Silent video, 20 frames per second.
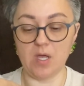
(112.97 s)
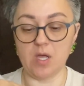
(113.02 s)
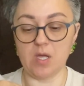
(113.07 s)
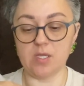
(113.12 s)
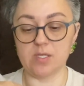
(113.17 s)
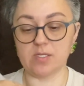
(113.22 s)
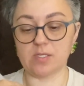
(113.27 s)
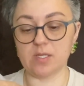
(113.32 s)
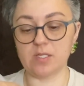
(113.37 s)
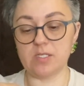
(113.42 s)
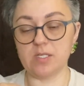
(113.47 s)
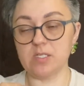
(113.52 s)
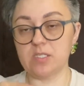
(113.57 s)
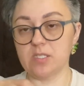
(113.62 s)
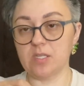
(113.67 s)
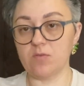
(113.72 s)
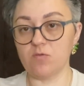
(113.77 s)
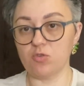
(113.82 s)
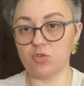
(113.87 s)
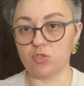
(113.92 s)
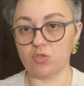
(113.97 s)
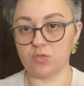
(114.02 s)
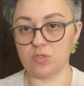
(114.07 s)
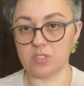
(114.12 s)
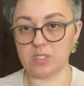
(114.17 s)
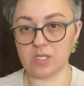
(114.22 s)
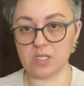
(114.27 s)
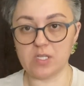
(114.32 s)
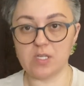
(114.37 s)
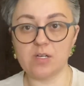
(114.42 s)
исходя из того, что
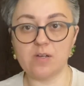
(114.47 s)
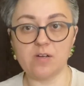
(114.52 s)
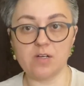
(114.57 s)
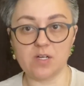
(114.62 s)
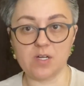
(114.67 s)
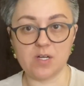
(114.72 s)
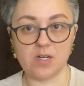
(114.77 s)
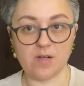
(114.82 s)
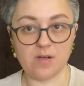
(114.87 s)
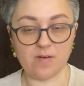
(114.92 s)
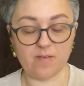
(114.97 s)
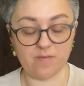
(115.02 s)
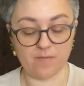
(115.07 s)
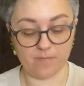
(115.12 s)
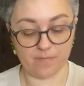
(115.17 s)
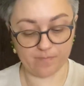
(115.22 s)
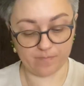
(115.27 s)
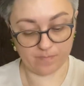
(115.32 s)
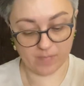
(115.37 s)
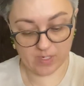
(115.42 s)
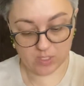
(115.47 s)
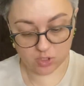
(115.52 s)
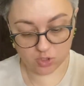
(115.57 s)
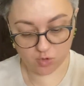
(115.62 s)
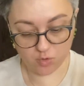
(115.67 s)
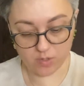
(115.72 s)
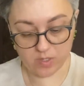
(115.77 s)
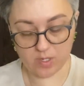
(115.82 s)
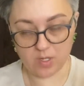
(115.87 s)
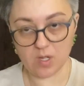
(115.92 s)
ценник э,
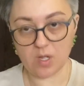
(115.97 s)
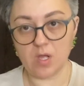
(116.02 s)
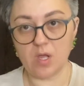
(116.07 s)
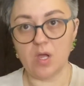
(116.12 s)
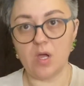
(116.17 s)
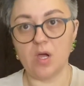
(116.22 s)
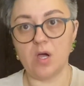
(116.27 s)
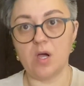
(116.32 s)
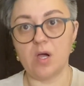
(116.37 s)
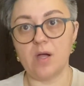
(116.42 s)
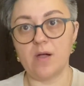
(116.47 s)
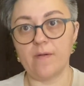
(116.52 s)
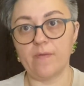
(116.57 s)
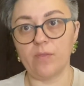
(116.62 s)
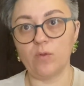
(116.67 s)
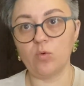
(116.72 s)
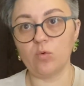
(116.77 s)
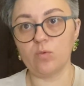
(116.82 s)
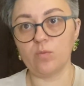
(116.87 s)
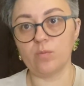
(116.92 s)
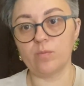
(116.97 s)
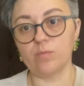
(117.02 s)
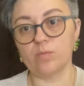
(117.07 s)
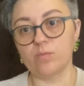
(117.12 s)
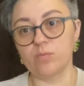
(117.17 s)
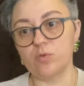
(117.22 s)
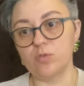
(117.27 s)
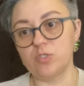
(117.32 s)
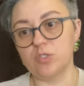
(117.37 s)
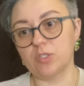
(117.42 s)
большой, а, ну,
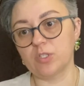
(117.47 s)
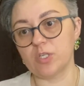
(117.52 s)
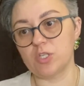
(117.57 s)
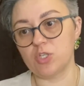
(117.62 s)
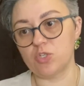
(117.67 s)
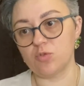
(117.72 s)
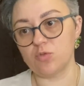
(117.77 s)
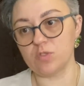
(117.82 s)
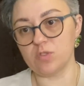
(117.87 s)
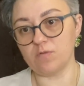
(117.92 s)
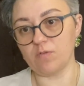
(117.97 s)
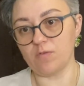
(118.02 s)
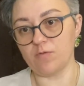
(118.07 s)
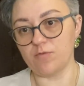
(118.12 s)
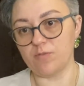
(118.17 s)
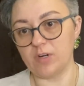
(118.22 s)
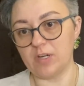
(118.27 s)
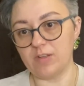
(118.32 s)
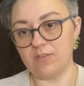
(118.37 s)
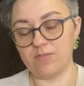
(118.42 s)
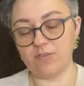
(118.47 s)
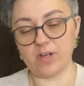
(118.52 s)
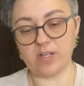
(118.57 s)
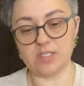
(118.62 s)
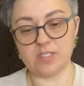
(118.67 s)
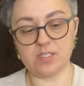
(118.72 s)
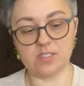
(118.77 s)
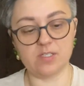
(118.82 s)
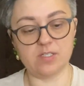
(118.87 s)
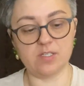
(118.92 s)
будет кощунством
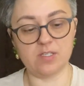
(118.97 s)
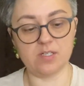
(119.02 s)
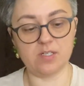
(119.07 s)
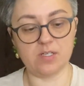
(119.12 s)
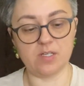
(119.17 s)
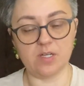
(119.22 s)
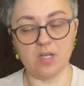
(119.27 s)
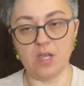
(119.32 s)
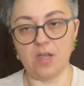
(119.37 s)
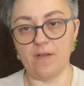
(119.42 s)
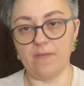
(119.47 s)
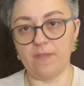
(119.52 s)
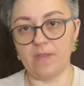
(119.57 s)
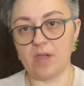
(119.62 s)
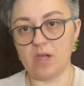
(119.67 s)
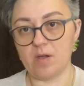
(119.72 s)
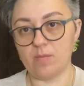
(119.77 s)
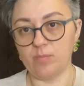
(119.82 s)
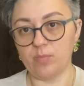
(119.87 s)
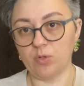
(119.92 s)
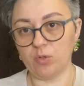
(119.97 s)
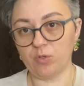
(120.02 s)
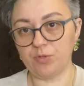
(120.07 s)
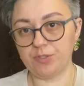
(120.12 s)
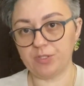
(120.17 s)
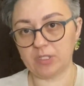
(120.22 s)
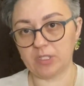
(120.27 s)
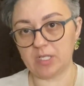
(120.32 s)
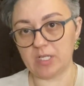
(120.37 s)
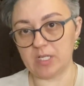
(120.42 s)
выливать э, на
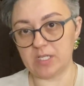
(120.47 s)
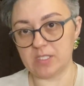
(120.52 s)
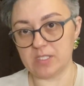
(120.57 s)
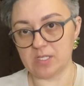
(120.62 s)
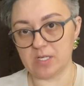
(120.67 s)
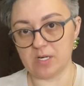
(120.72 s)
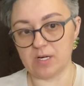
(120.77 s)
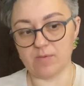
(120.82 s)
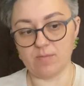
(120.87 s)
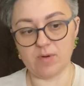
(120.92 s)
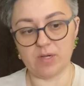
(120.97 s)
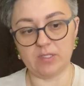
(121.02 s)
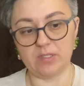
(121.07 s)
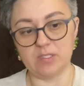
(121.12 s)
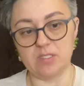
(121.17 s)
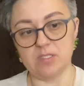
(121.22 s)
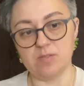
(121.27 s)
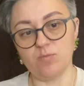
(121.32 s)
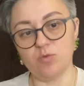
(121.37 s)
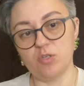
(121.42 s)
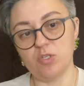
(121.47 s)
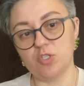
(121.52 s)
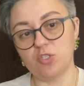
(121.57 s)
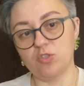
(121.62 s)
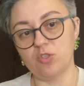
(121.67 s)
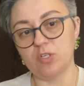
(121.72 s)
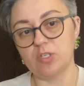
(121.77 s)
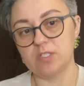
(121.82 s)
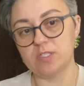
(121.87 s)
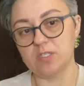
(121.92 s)
блотеры эти ароматы. Тем более,
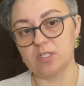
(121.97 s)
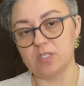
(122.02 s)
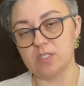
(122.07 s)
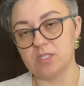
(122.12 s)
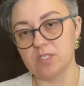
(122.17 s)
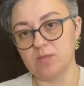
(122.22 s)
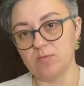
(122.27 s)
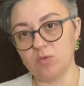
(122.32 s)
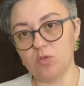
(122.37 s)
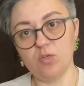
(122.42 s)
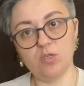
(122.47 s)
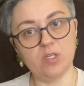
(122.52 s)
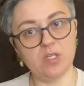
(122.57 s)
что их осталось немного,